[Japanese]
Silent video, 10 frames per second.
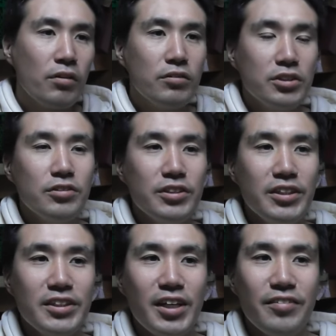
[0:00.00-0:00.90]
うちの
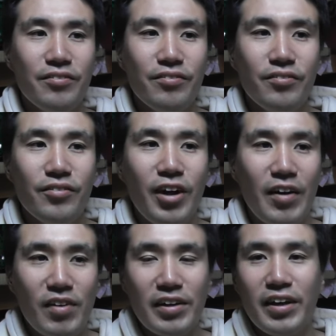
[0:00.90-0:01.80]
じいさんも
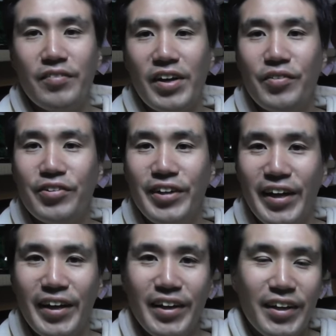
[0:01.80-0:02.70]
甘, 甘いもの
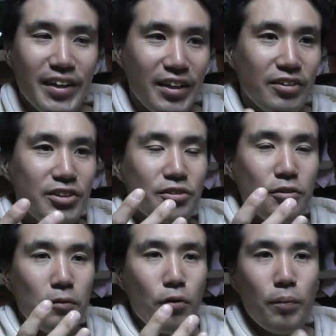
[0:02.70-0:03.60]
で、で、うち
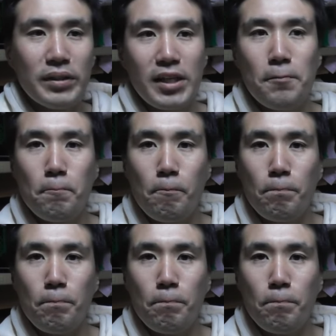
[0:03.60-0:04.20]
のおばさん、